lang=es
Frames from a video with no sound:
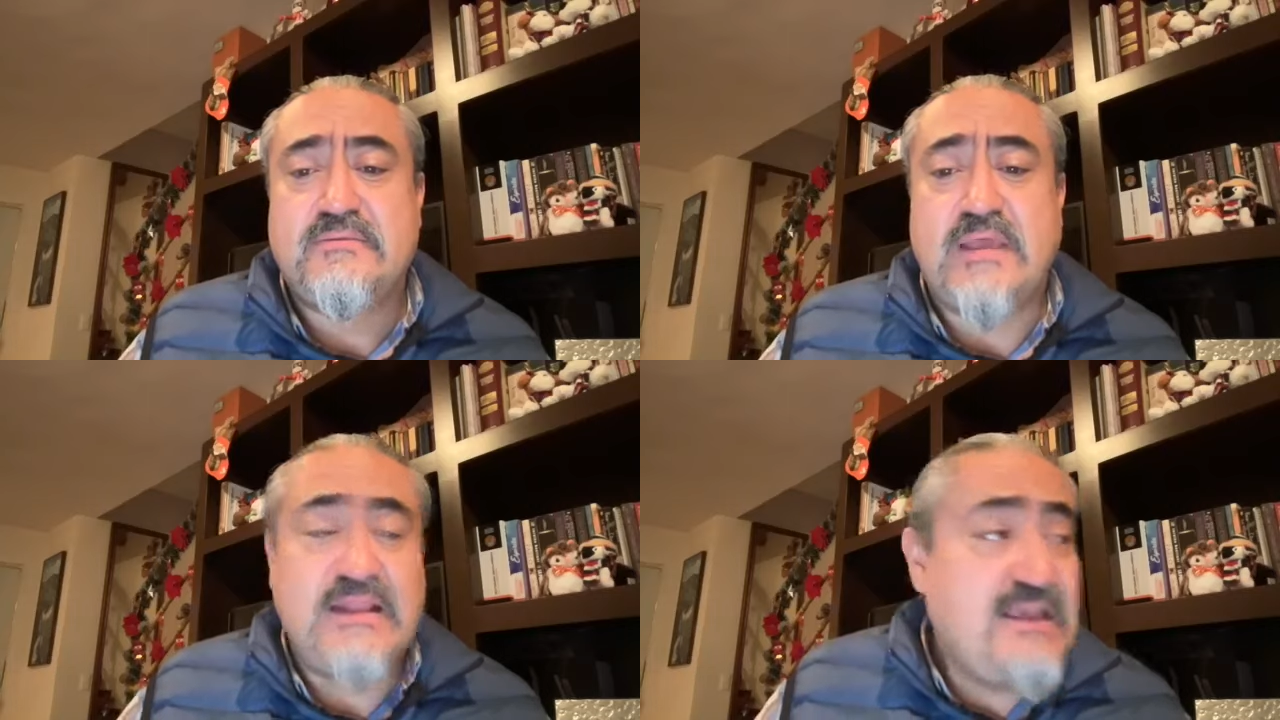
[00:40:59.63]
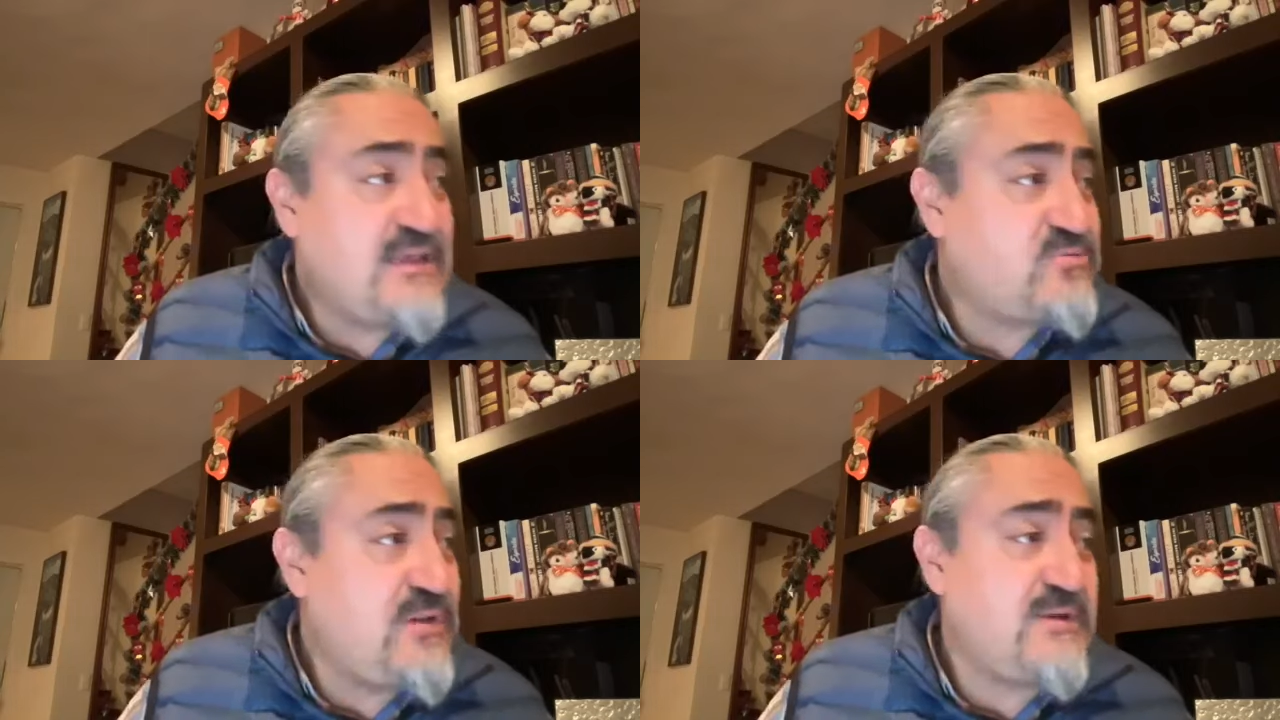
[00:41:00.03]

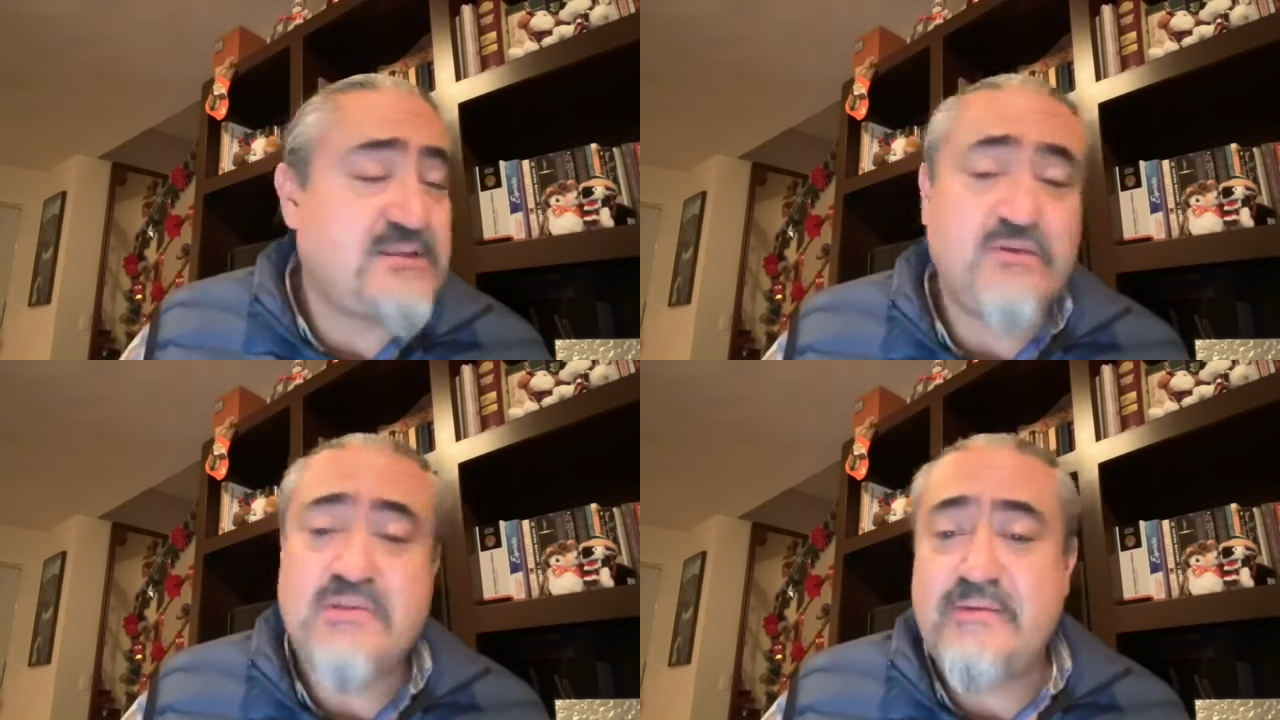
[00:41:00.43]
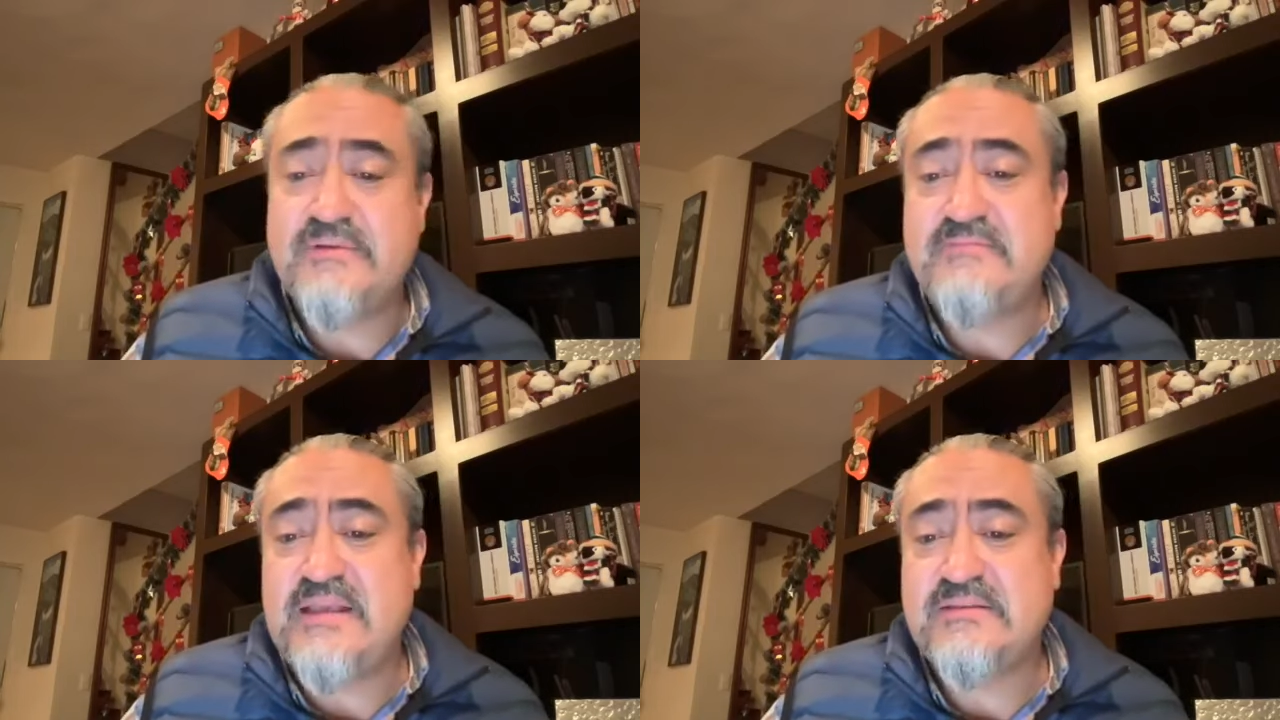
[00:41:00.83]
Elías vuelve a ser una
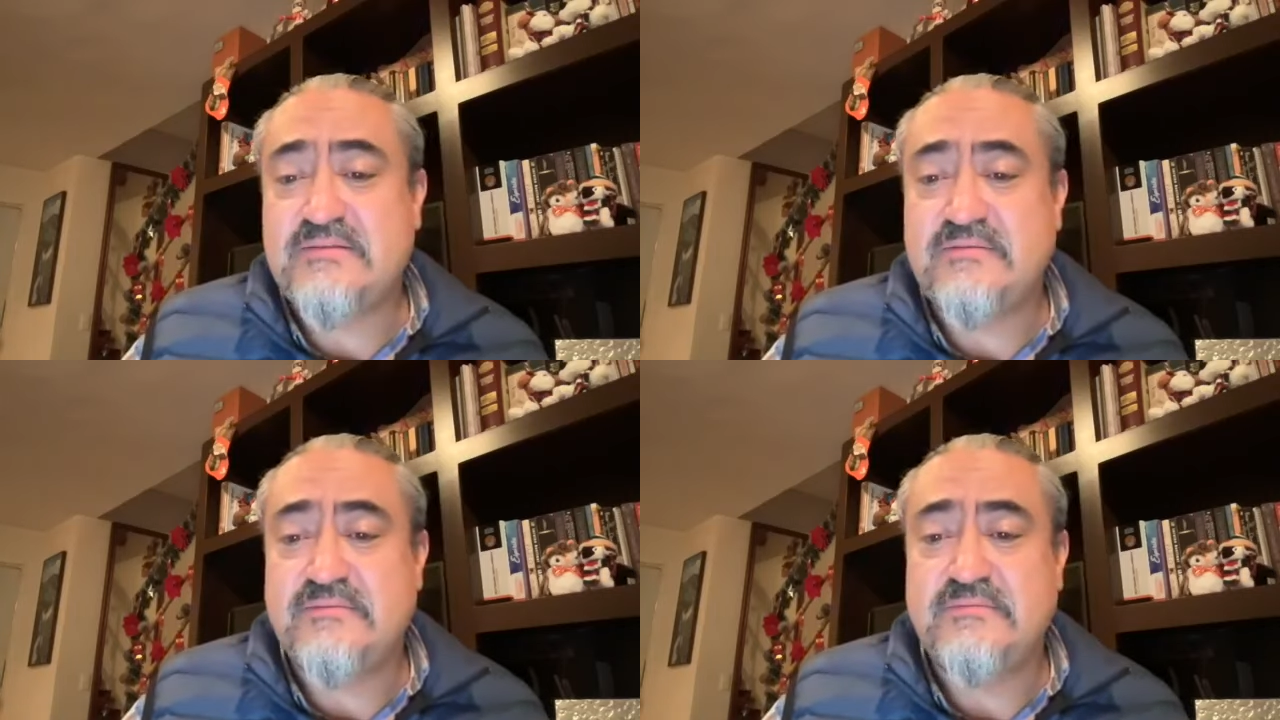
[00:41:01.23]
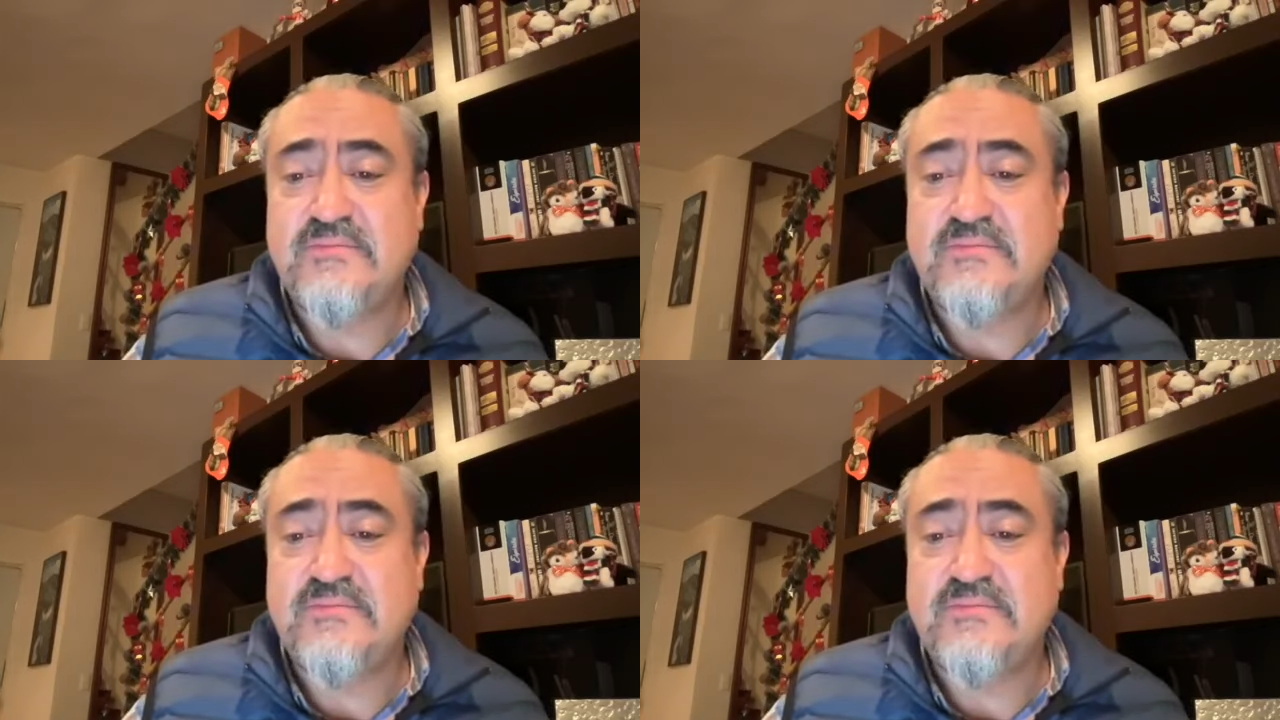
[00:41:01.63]
vez más,